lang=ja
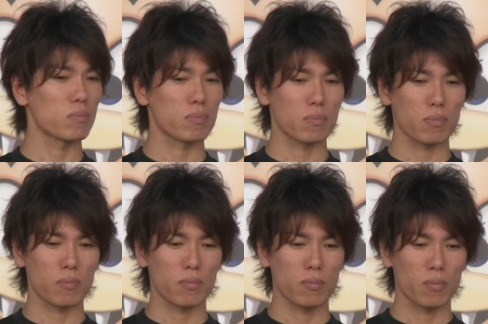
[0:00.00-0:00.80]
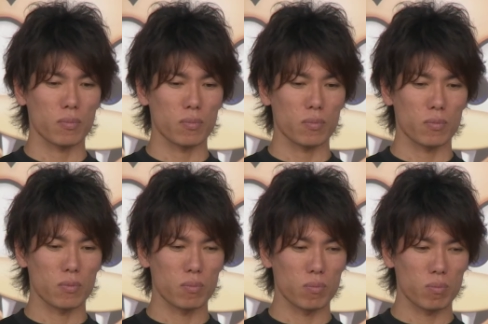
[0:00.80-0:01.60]
びる感じがあったう
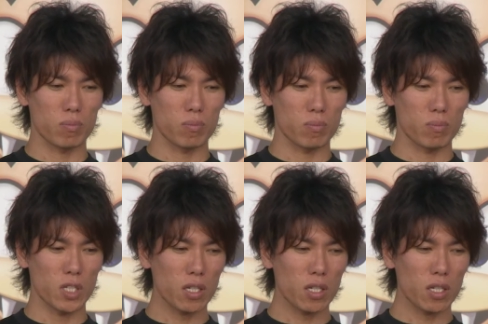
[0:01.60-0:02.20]
ん